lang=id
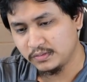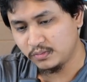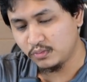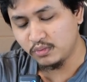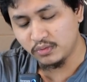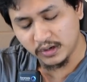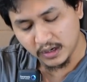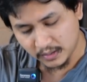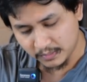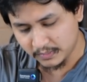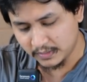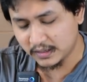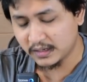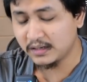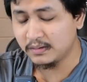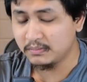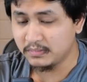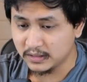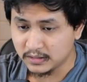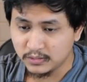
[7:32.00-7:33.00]
udah
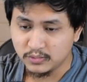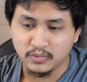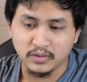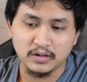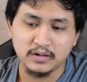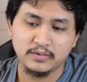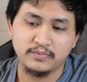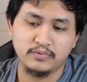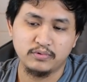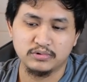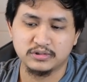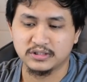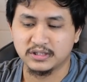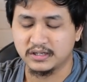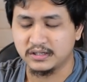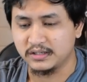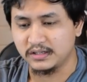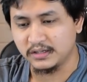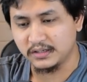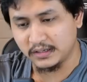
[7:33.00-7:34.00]
maribet gua nge-full
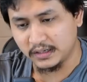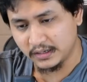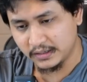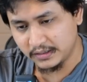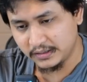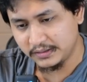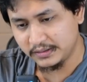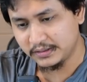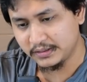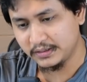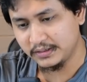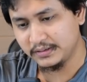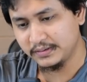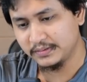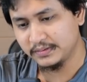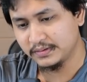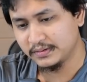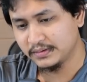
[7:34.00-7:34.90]
screeninnya ya